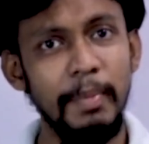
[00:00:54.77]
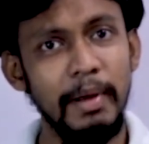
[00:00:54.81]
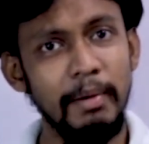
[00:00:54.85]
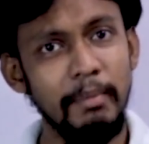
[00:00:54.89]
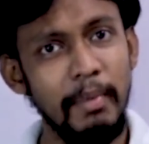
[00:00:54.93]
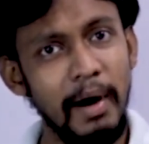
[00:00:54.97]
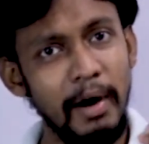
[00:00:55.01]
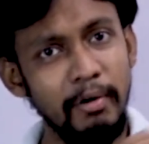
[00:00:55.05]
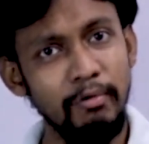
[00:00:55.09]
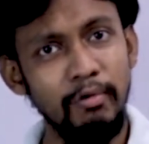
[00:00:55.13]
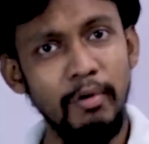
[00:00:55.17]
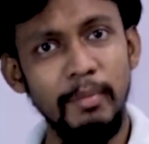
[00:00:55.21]

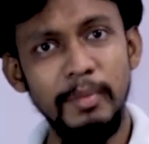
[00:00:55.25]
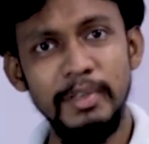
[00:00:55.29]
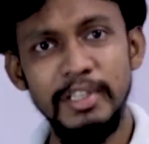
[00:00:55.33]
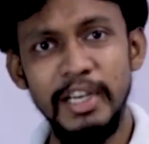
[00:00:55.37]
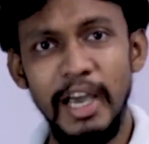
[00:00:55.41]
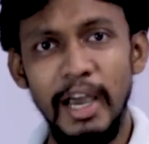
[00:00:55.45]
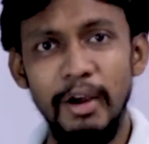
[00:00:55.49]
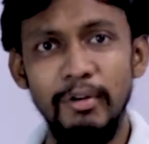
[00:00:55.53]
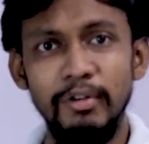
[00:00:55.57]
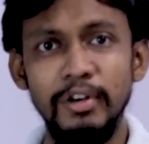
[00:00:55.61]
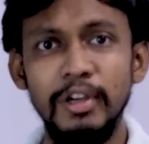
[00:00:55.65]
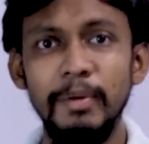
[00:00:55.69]
परमाणुओं में
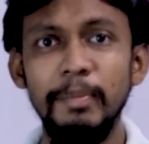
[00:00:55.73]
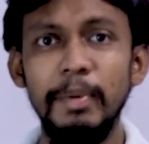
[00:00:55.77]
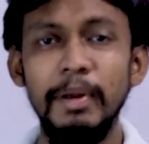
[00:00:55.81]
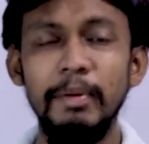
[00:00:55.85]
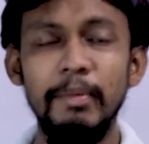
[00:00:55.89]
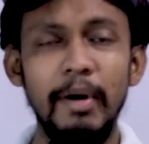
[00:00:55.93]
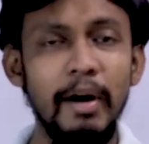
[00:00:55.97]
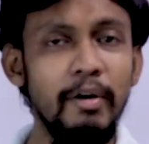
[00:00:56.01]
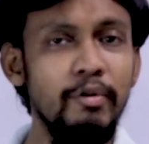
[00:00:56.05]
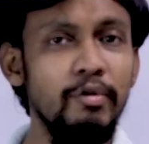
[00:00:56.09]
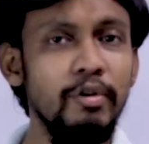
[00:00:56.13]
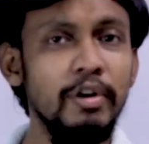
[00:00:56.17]
जाए उनके
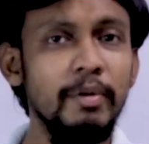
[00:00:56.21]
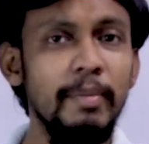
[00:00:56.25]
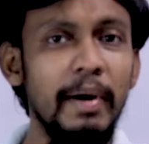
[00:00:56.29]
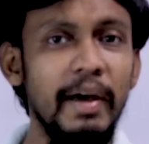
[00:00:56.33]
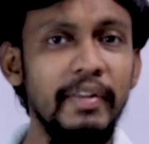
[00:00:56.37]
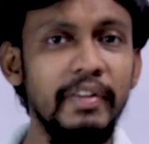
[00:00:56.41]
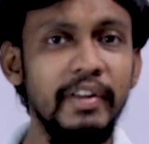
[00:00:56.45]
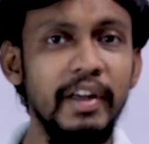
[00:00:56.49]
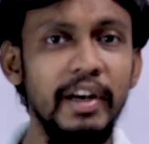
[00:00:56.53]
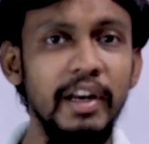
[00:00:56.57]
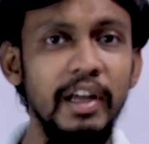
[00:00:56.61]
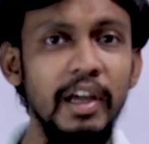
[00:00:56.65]
परमाणुओं की
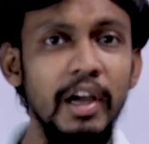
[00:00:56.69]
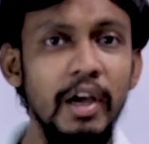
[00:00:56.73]
बात करें